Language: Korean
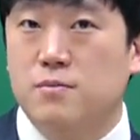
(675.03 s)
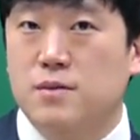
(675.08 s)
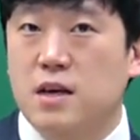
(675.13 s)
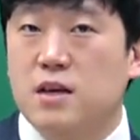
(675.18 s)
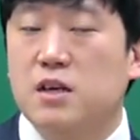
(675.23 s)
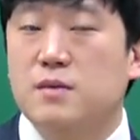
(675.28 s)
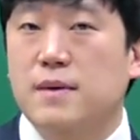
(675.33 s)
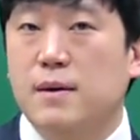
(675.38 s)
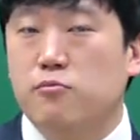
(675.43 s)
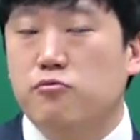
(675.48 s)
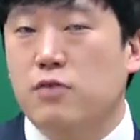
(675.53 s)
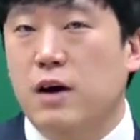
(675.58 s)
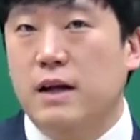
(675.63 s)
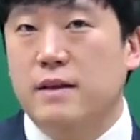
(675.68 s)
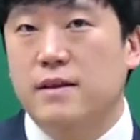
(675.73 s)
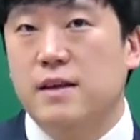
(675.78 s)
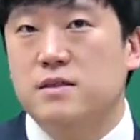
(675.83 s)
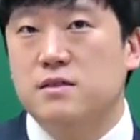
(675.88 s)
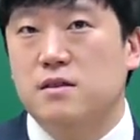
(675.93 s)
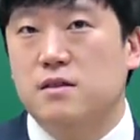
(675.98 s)
세금에 부과 안
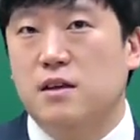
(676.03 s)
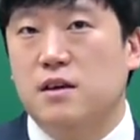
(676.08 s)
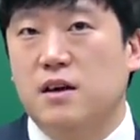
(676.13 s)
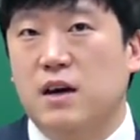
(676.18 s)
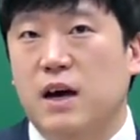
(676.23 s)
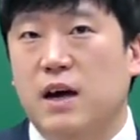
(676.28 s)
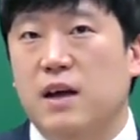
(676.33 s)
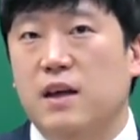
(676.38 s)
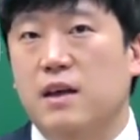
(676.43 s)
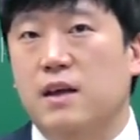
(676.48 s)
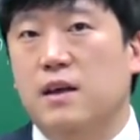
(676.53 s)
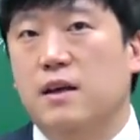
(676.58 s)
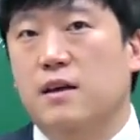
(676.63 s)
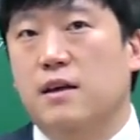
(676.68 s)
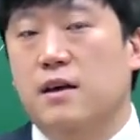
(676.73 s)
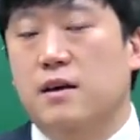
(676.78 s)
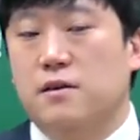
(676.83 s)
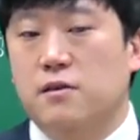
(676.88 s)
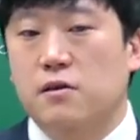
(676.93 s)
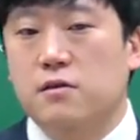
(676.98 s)
됐으니까
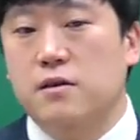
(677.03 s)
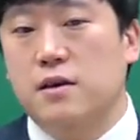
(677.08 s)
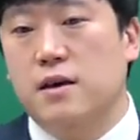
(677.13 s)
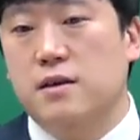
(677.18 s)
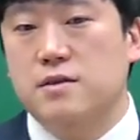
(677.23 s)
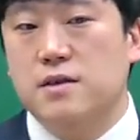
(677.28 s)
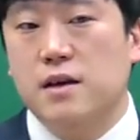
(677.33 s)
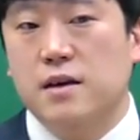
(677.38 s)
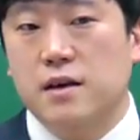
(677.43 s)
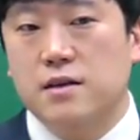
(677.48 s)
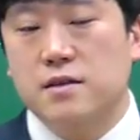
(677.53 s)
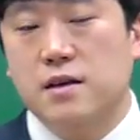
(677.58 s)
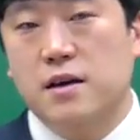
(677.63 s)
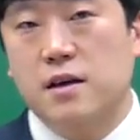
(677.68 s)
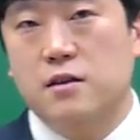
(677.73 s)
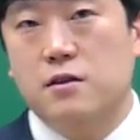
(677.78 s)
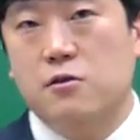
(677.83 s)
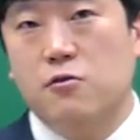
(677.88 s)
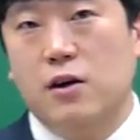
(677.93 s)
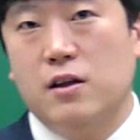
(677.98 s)
예, 그렇게 싸게 싸게
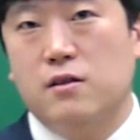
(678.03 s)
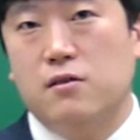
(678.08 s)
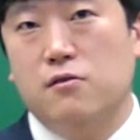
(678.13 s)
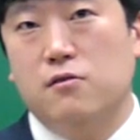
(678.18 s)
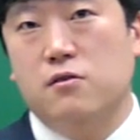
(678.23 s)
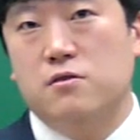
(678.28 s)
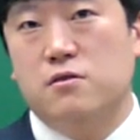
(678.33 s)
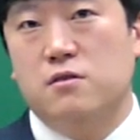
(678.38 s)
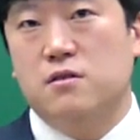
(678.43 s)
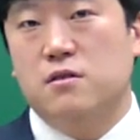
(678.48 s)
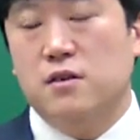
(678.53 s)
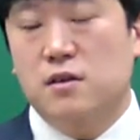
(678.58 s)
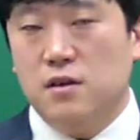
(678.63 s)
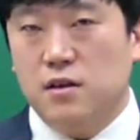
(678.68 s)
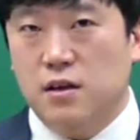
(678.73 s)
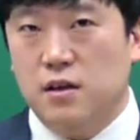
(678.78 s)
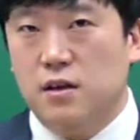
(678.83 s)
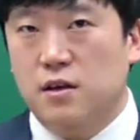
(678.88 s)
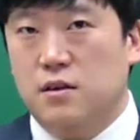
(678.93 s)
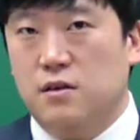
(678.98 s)
들어왔던 것들을
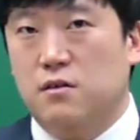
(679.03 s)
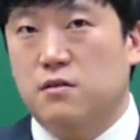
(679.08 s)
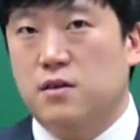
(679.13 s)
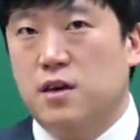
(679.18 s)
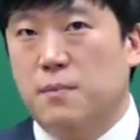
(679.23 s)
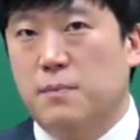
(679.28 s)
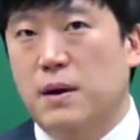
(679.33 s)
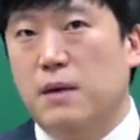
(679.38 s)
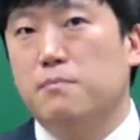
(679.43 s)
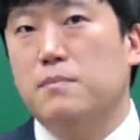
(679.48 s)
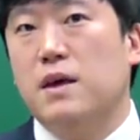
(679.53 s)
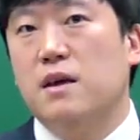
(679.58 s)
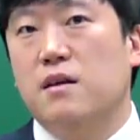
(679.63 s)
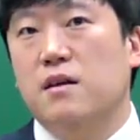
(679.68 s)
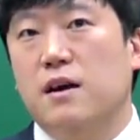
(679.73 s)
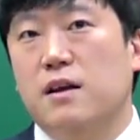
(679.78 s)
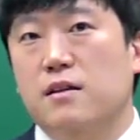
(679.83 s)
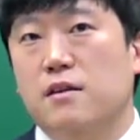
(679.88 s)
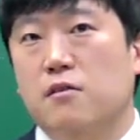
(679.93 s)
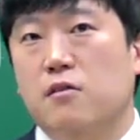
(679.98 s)
이렇게 판매를
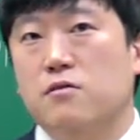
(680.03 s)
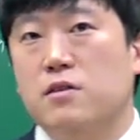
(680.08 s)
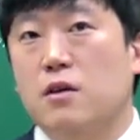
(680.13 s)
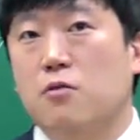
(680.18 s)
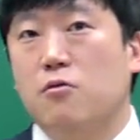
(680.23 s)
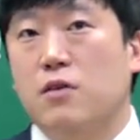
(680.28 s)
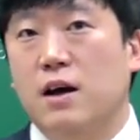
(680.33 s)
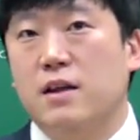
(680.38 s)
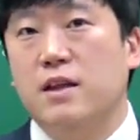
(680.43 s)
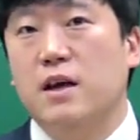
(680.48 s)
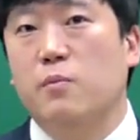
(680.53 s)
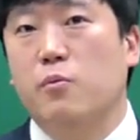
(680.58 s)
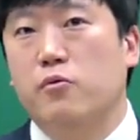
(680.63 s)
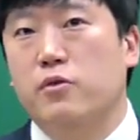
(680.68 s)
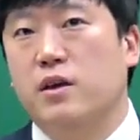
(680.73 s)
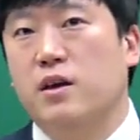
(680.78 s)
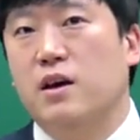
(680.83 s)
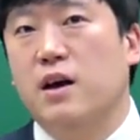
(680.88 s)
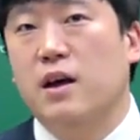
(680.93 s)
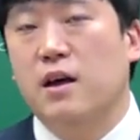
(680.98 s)
하는 형태로 가다
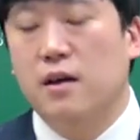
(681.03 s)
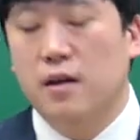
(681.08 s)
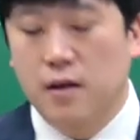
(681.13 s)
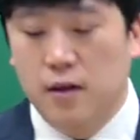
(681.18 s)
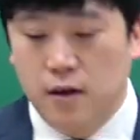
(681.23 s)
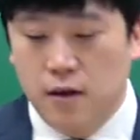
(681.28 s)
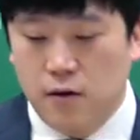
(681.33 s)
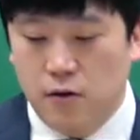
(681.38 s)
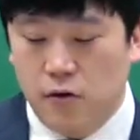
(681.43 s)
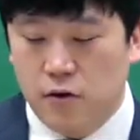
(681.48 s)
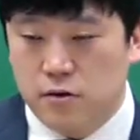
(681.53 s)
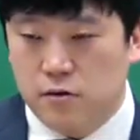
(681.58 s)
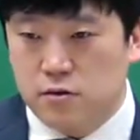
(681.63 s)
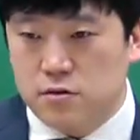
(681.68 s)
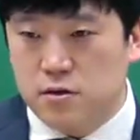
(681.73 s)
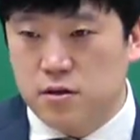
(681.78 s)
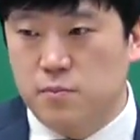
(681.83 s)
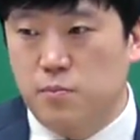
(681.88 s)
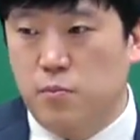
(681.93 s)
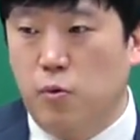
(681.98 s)
보니까 어,
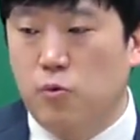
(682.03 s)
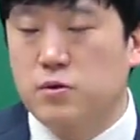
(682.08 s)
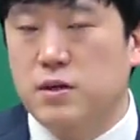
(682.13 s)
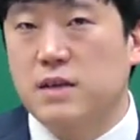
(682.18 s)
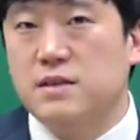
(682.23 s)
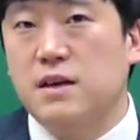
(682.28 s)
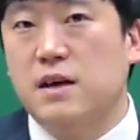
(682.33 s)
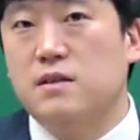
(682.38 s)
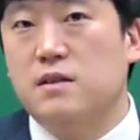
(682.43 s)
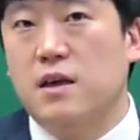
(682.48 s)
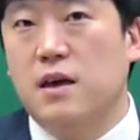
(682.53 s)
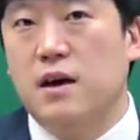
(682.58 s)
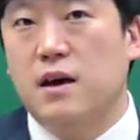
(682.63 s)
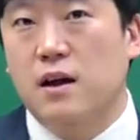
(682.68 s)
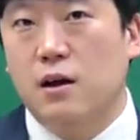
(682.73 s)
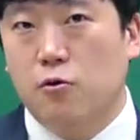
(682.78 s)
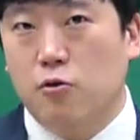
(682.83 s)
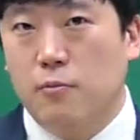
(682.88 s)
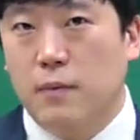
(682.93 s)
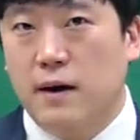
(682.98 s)
이것은 보세
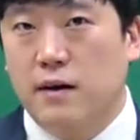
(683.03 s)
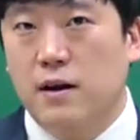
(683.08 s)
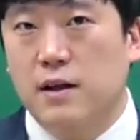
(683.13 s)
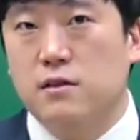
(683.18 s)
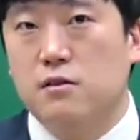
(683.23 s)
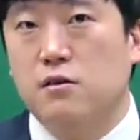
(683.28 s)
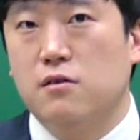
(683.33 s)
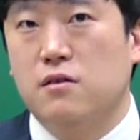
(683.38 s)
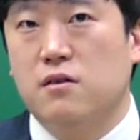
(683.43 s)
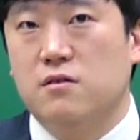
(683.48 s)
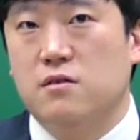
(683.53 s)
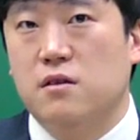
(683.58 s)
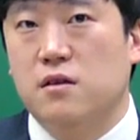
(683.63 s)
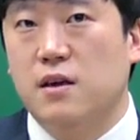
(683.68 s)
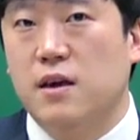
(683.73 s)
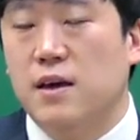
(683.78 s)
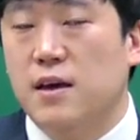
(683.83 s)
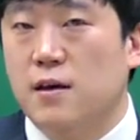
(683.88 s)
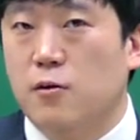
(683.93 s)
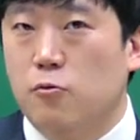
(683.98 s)
상태야라고 말을 했던
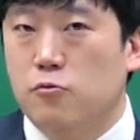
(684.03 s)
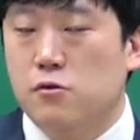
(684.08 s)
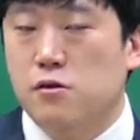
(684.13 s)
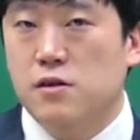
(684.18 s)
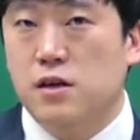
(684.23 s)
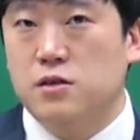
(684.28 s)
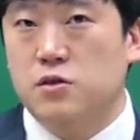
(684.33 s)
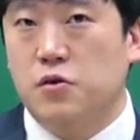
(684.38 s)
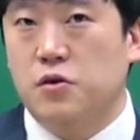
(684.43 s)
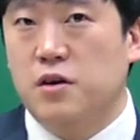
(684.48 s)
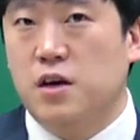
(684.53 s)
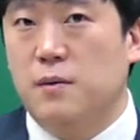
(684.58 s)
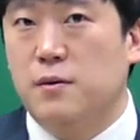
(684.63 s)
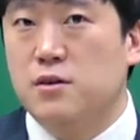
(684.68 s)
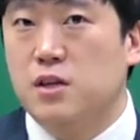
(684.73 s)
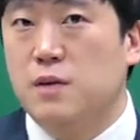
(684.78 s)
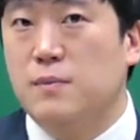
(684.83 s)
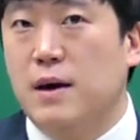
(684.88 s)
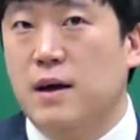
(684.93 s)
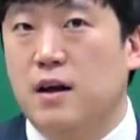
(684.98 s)
것들이 오늘날 저희가
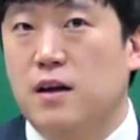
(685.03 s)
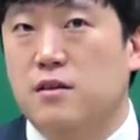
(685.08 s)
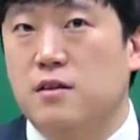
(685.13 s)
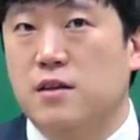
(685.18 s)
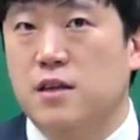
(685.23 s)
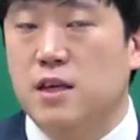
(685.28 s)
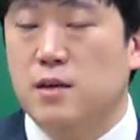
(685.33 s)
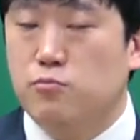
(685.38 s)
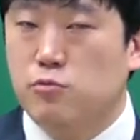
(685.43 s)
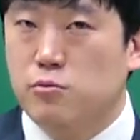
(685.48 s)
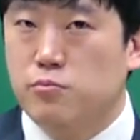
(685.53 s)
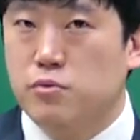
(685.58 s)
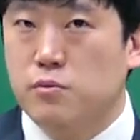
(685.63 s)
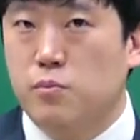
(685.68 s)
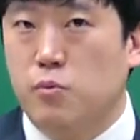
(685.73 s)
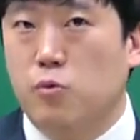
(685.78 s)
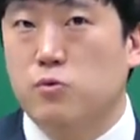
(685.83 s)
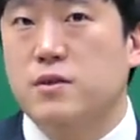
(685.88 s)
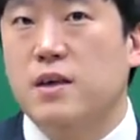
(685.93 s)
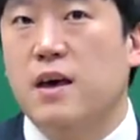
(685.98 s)
흔히 말하는 이 물품
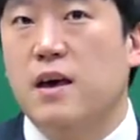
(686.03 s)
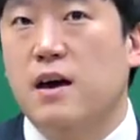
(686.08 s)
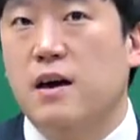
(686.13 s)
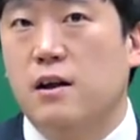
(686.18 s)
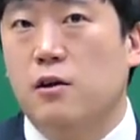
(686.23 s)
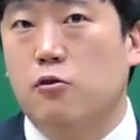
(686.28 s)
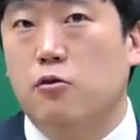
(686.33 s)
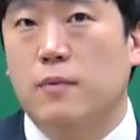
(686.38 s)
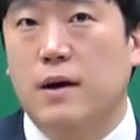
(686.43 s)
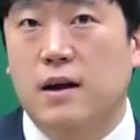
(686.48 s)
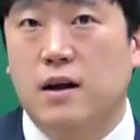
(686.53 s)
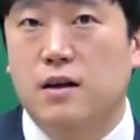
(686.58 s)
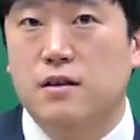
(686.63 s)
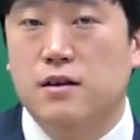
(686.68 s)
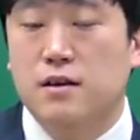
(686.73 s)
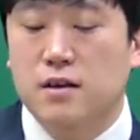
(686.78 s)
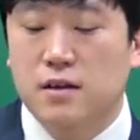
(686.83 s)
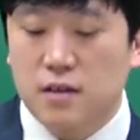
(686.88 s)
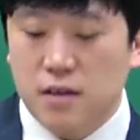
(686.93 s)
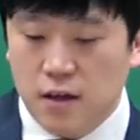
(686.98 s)
보세야라고
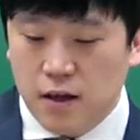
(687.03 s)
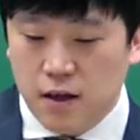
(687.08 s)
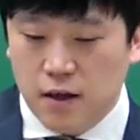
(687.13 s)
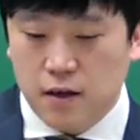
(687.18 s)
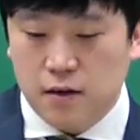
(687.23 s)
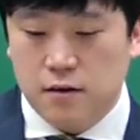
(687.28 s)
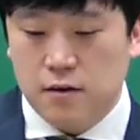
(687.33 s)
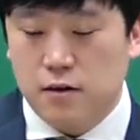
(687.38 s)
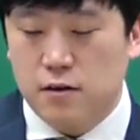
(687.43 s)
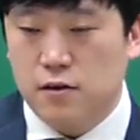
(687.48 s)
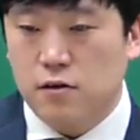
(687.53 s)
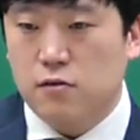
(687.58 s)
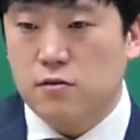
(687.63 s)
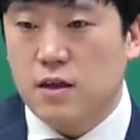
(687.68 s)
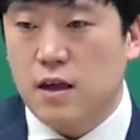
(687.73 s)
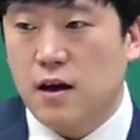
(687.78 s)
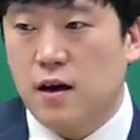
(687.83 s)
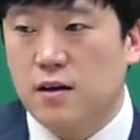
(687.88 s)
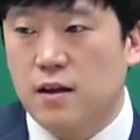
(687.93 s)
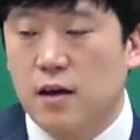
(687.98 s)
말하는 그런
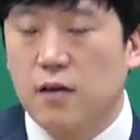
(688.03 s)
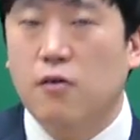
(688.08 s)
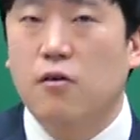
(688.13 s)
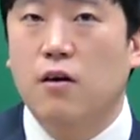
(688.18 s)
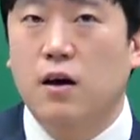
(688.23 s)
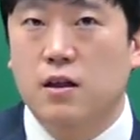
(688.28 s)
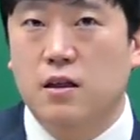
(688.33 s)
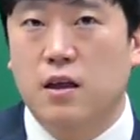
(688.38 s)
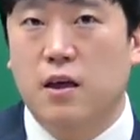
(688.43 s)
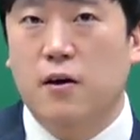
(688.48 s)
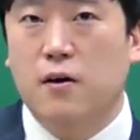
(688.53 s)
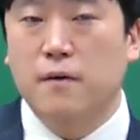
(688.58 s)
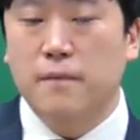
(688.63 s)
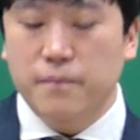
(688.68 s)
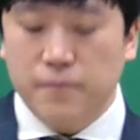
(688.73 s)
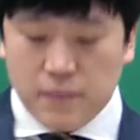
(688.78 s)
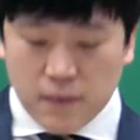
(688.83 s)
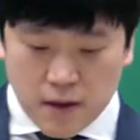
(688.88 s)
형태가 된 것 같아요.